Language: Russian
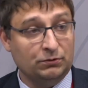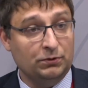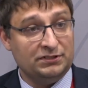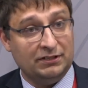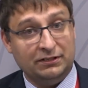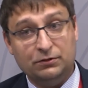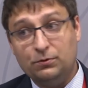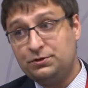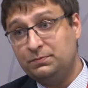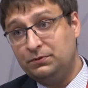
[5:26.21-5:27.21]
С другой стороны,
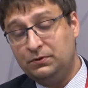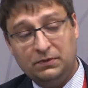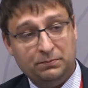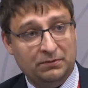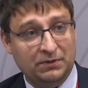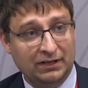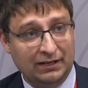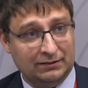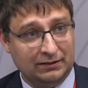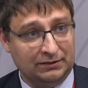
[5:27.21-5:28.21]
он же потом и
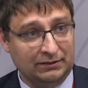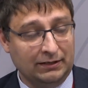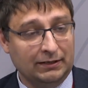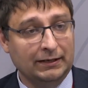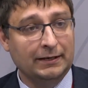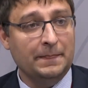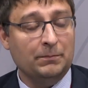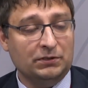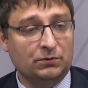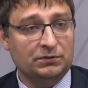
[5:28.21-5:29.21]
применяет эти да,
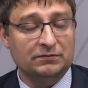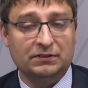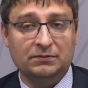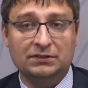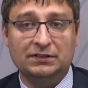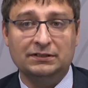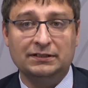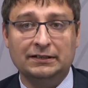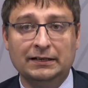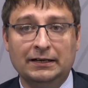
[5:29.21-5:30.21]
подходы,
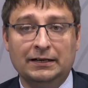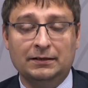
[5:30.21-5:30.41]
выработанные